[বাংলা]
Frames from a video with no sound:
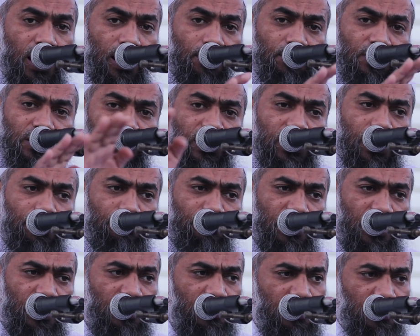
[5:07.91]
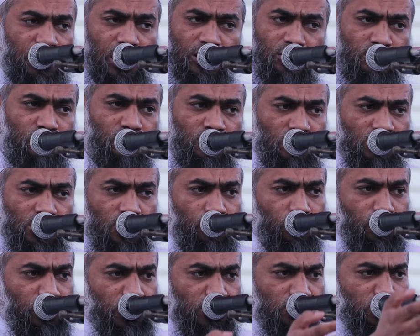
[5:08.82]
আমি নিলাম না কারণ দর্শক
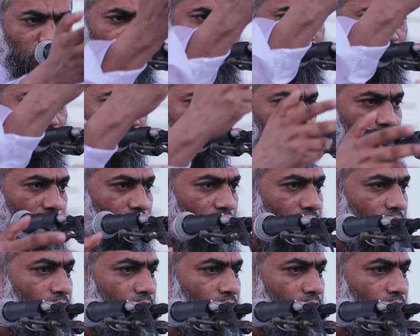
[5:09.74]
নোটিশ চলবে না